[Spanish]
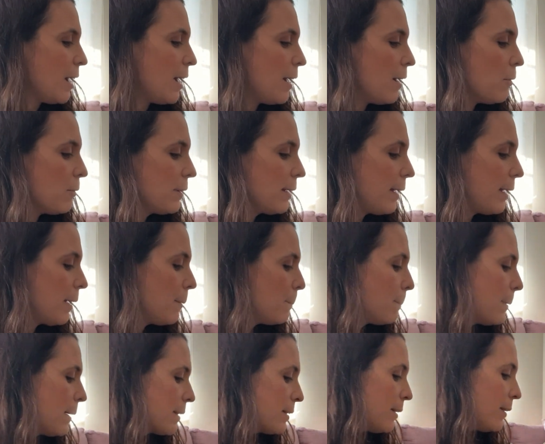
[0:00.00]
aunque
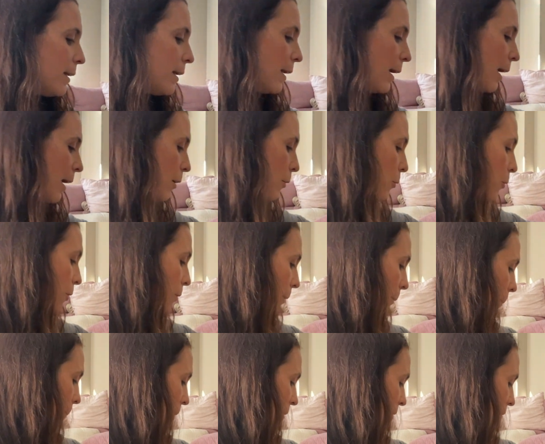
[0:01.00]
parte de
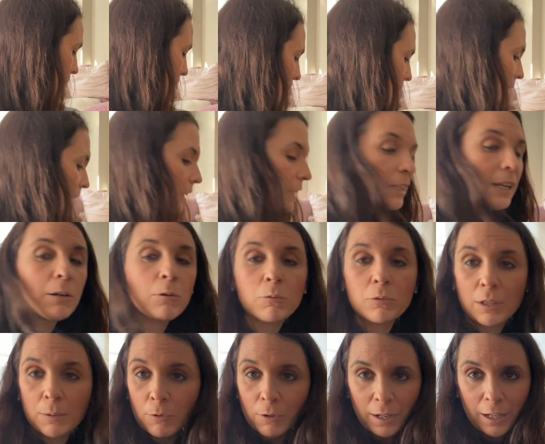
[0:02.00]
algo vais a ver que tiene
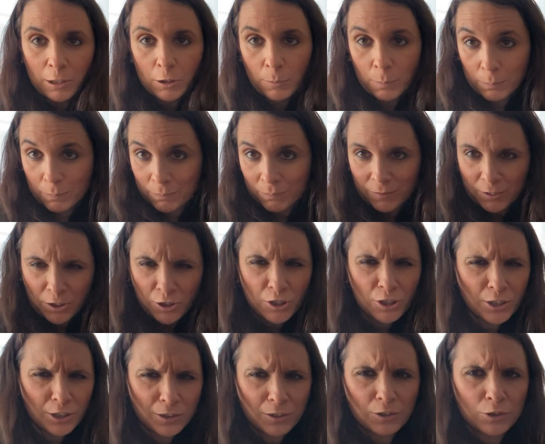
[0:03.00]
algún dibujito,
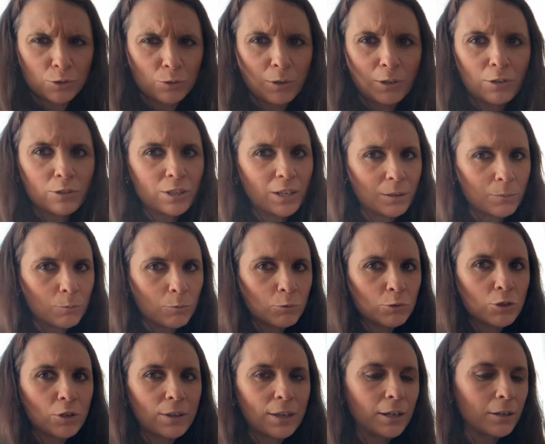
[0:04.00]
yo suelo ser
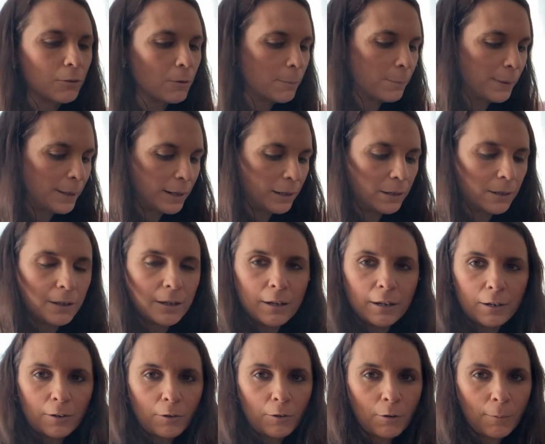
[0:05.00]
mucho de comprar
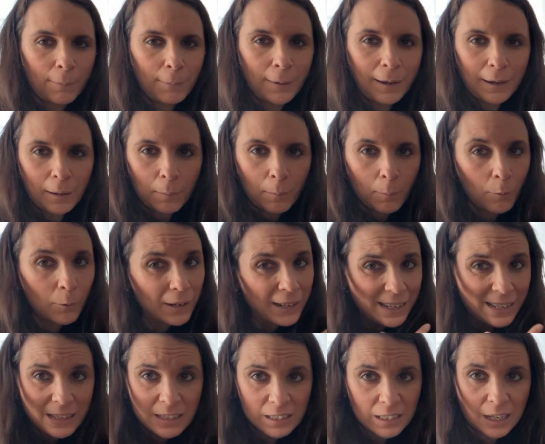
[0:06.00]
ropa muy
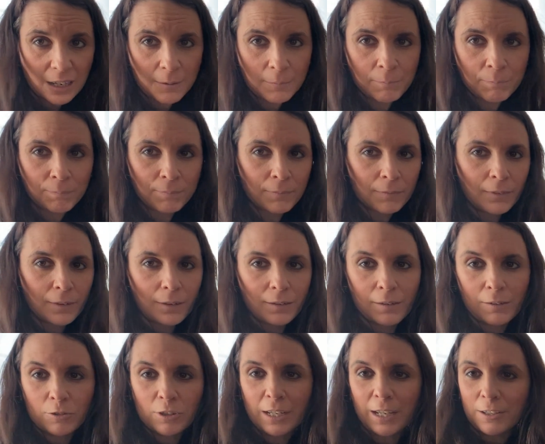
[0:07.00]
lisa.
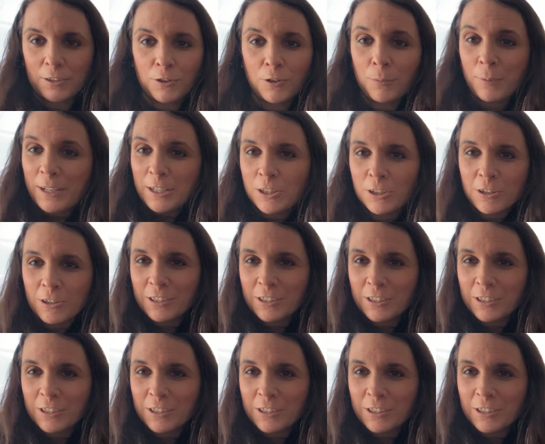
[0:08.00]
O sea, yo he visto